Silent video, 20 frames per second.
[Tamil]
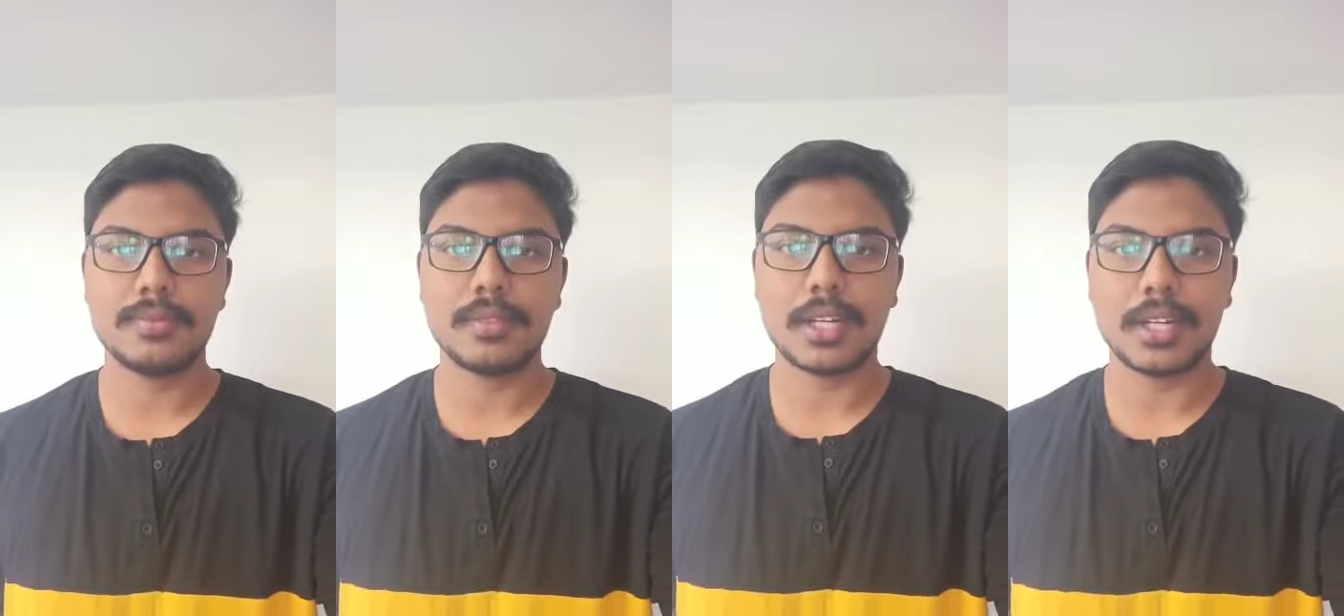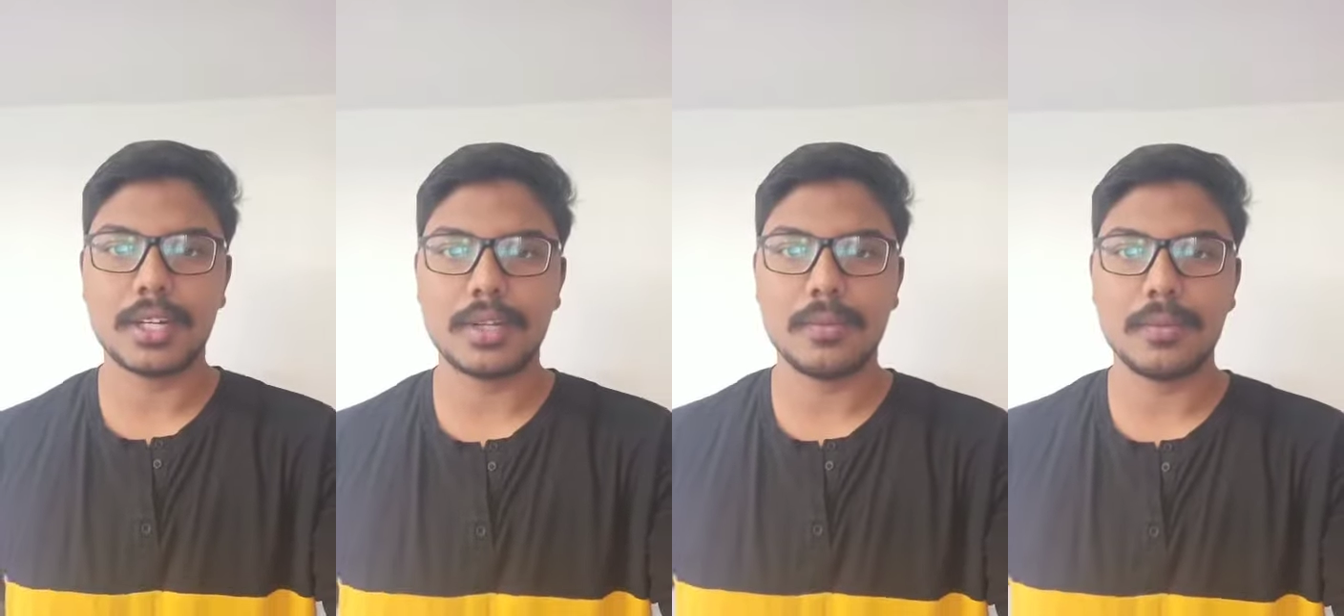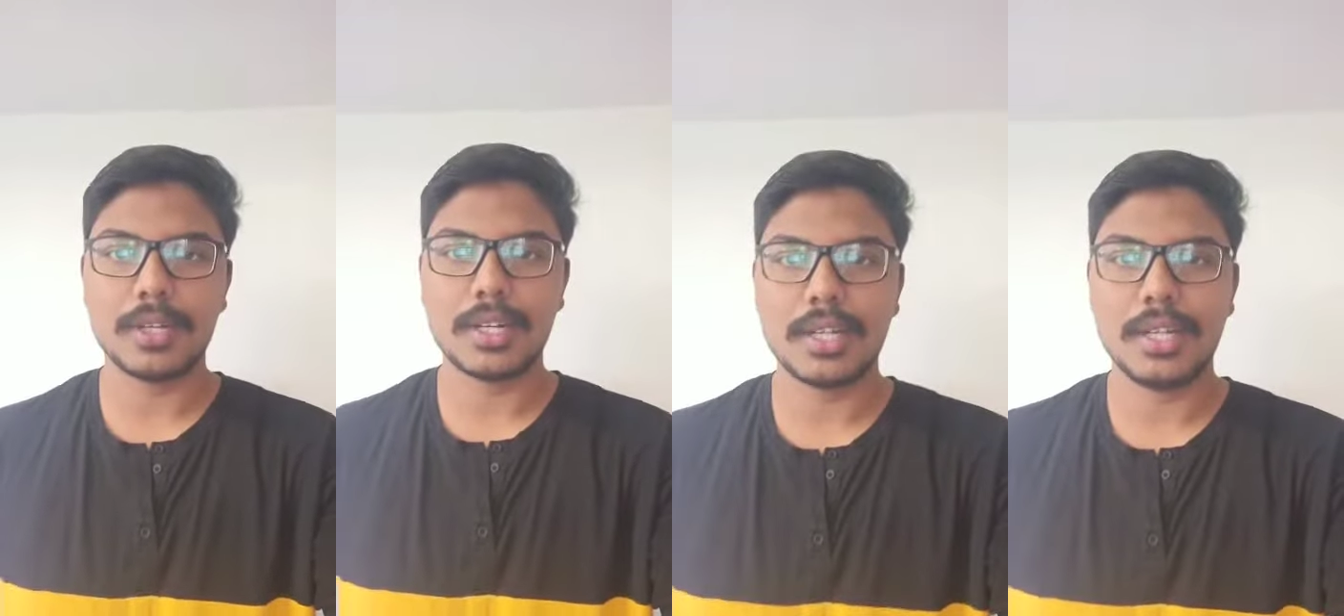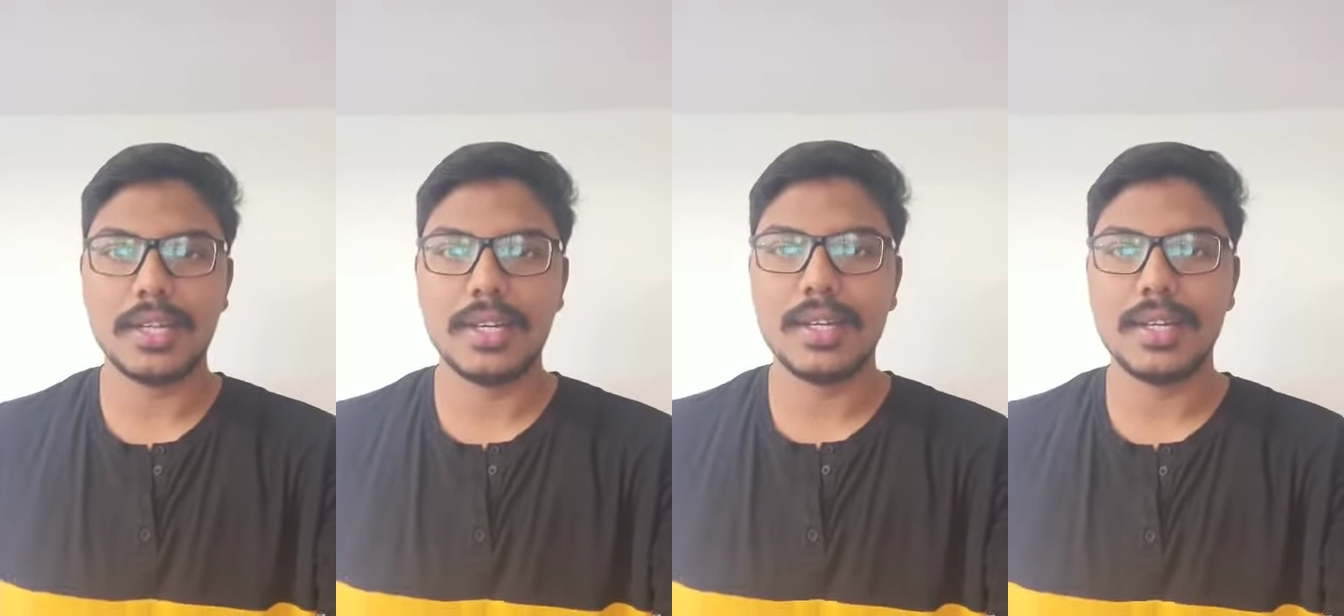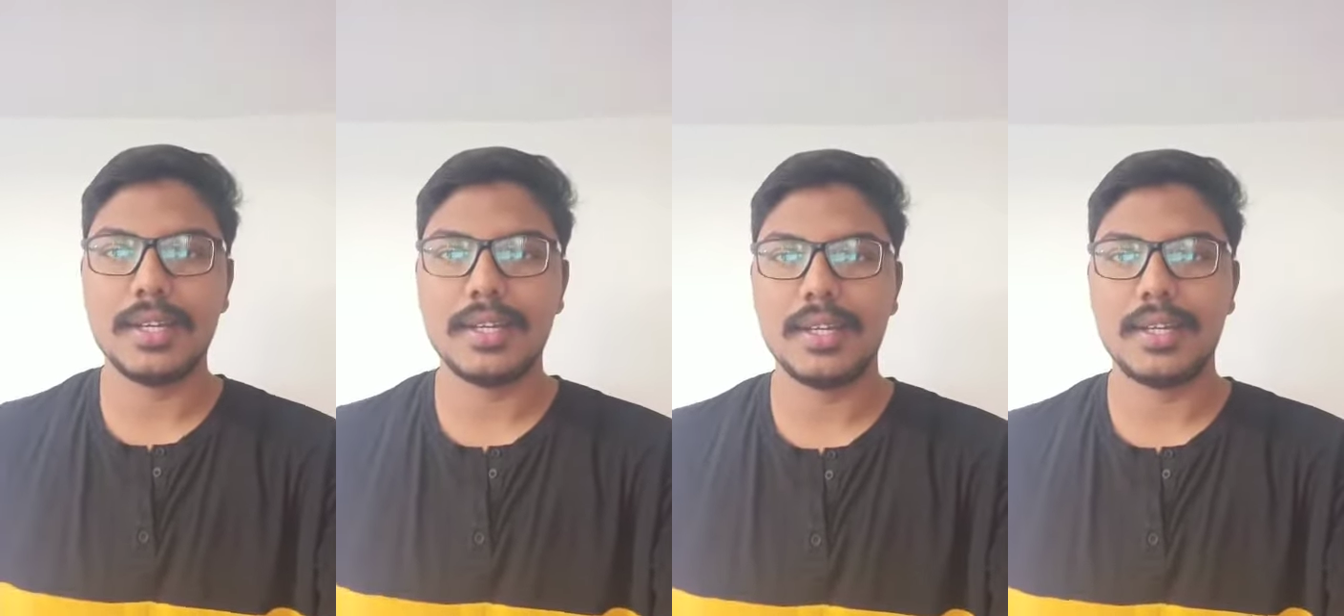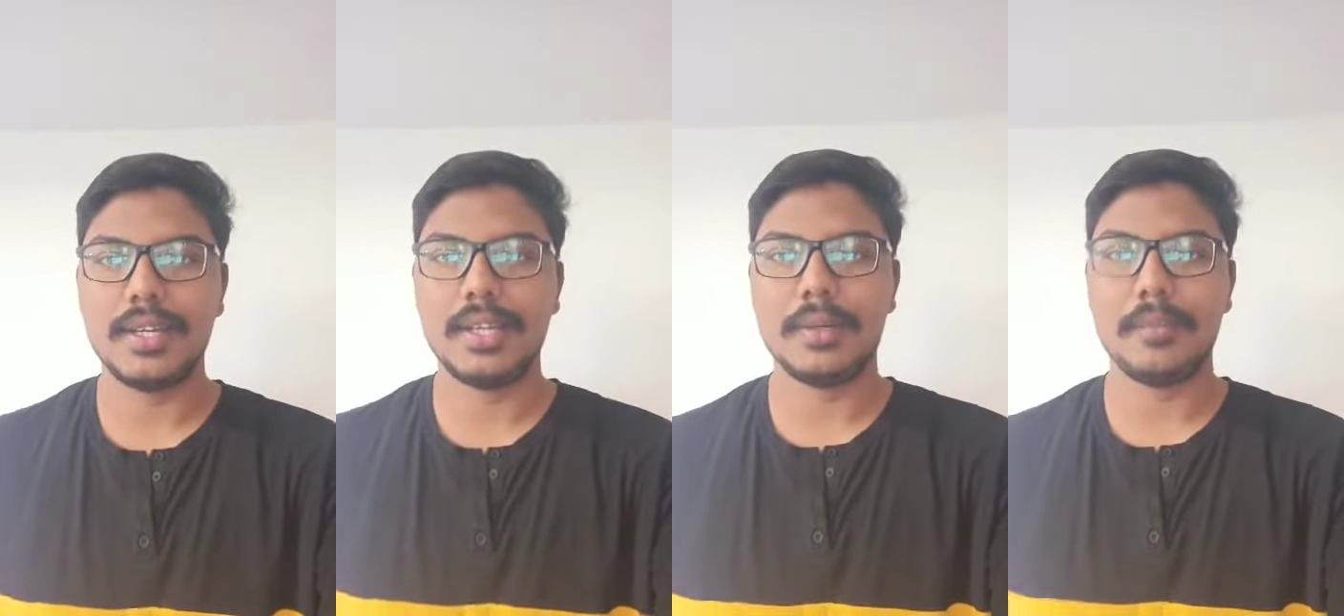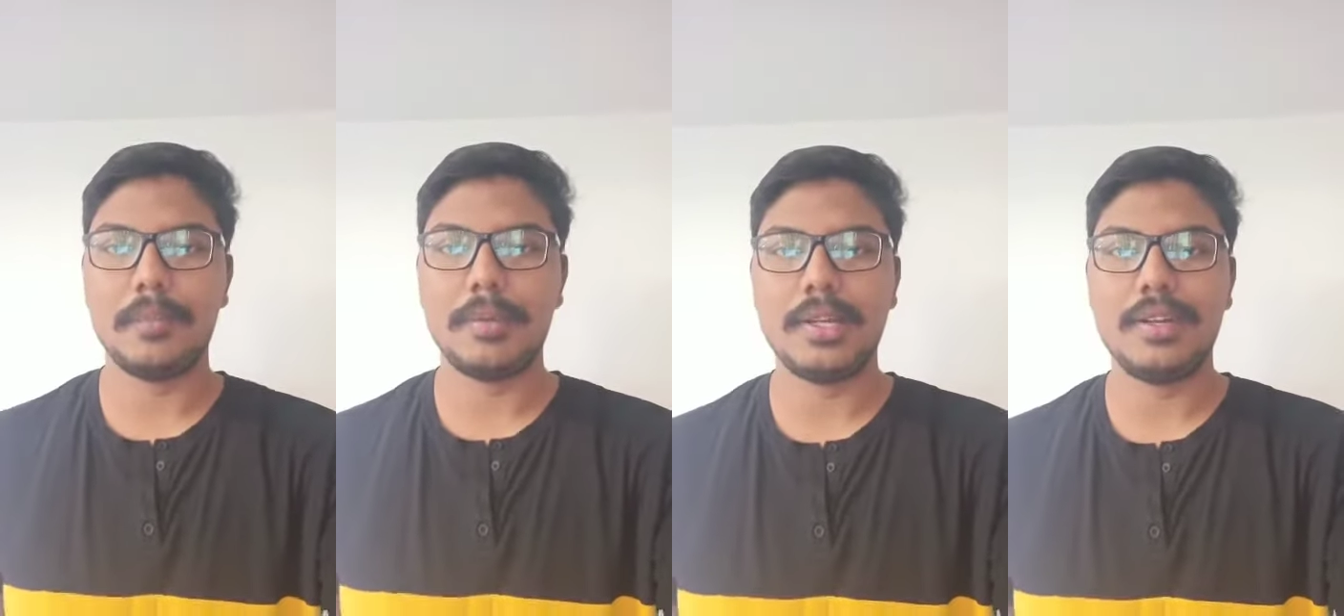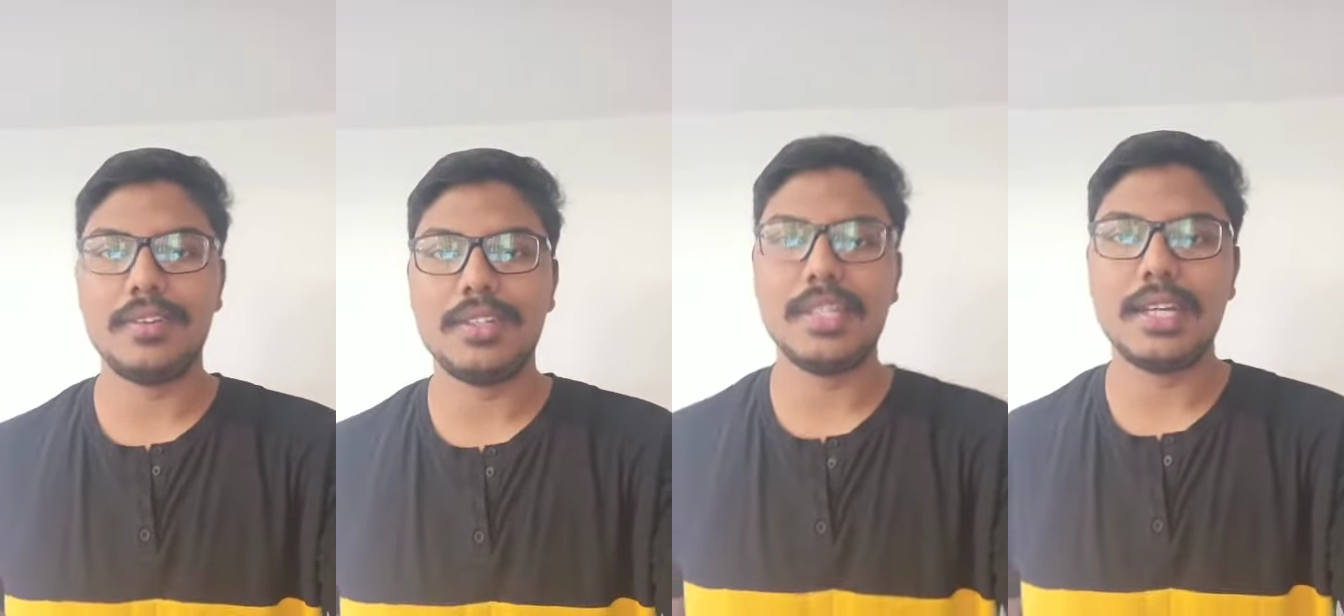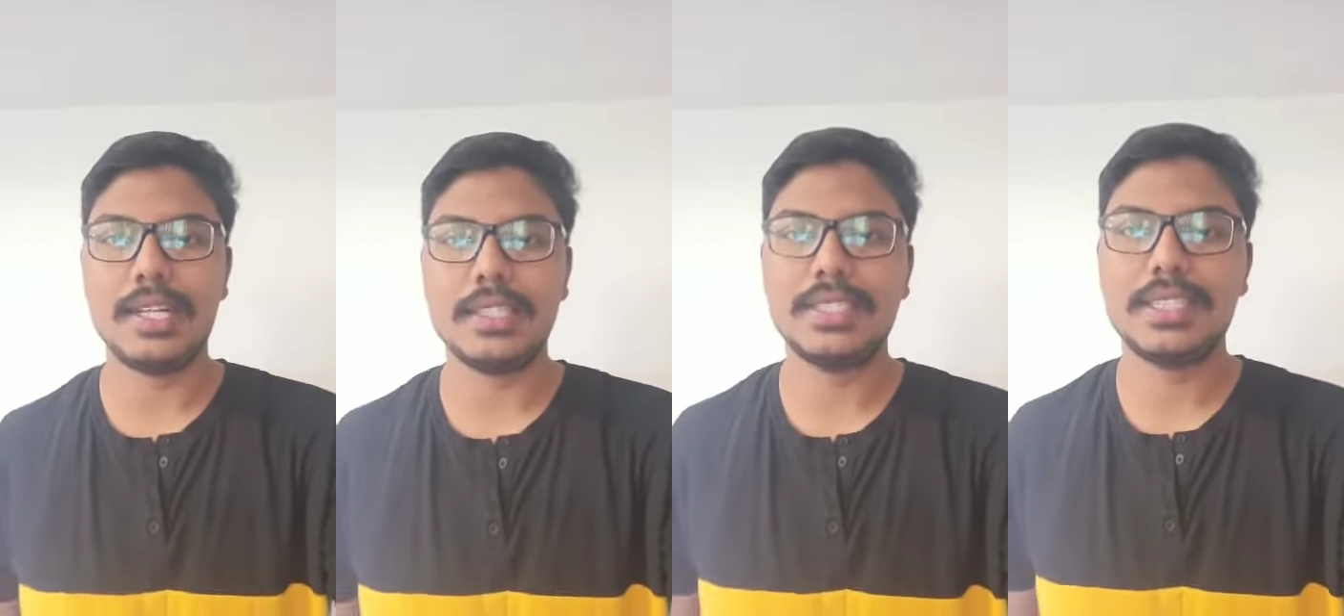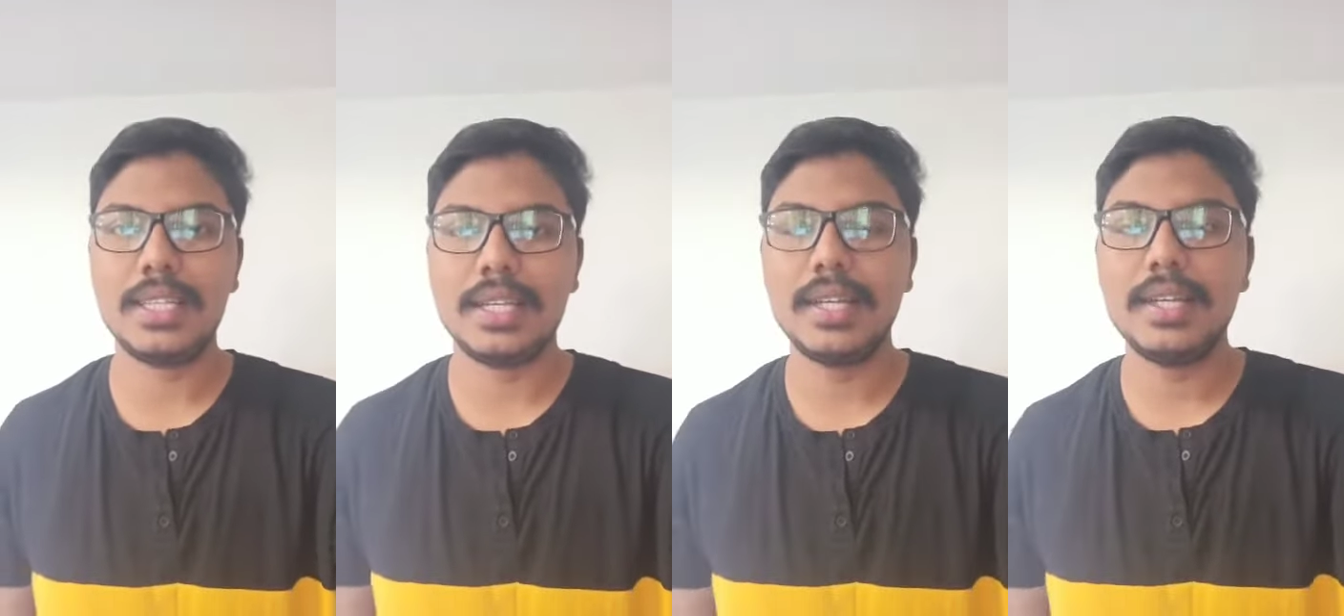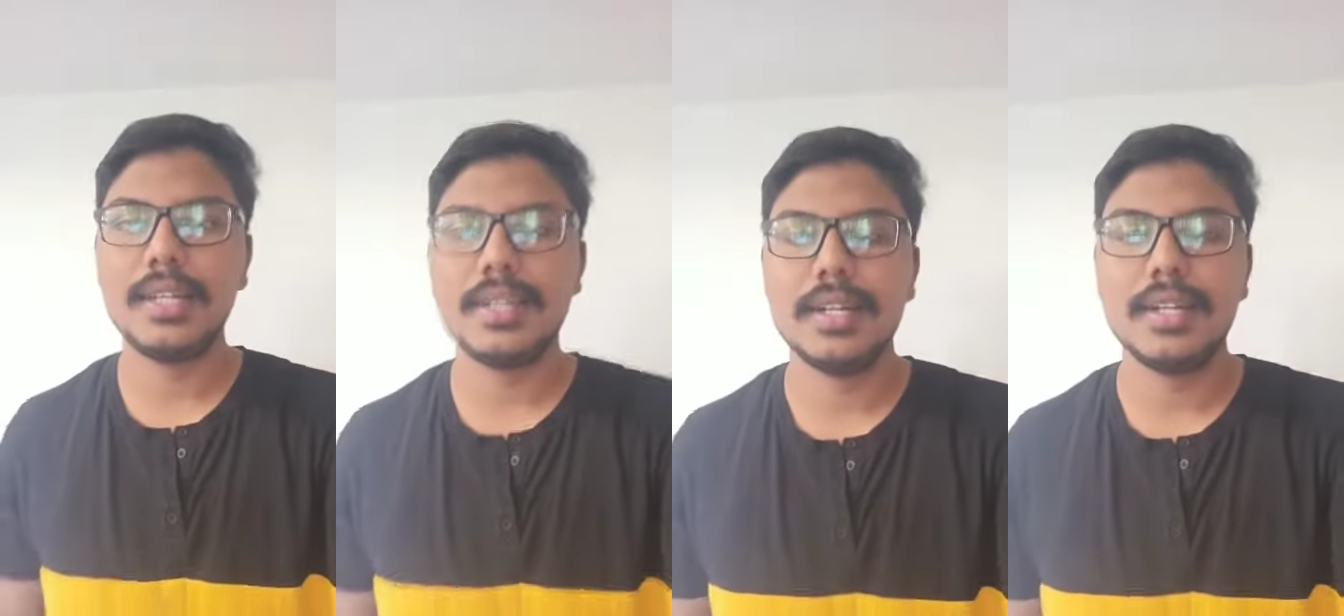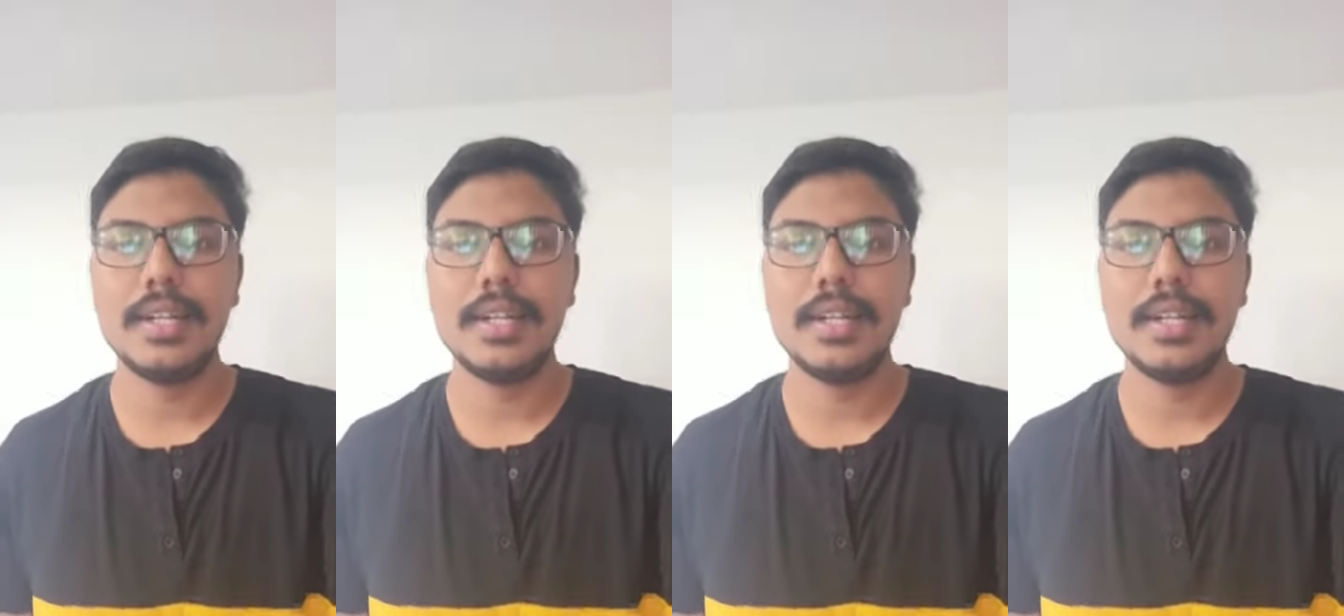வணக்கம் மக்களே என் பேர் வந்து அஜய்